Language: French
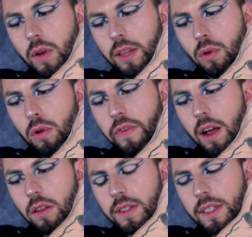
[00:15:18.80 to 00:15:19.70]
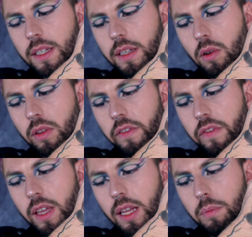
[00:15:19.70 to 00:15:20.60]
Ok, donc le phare antique, en
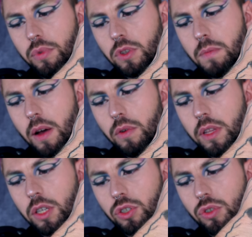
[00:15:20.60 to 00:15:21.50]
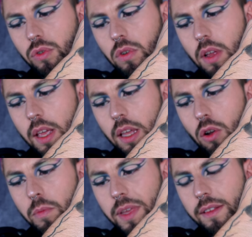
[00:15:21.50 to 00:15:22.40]
effet, il est plus marron et chaud. Et
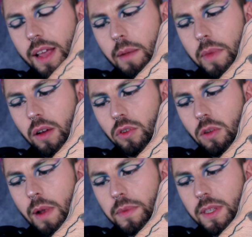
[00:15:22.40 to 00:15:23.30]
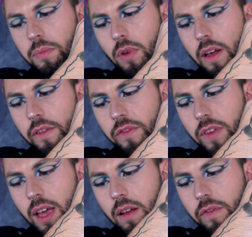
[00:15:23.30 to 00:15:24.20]
le métal, mais ben, il ressemble un petit peu à un
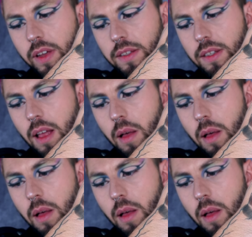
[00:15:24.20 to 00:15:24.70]
vert, en fait.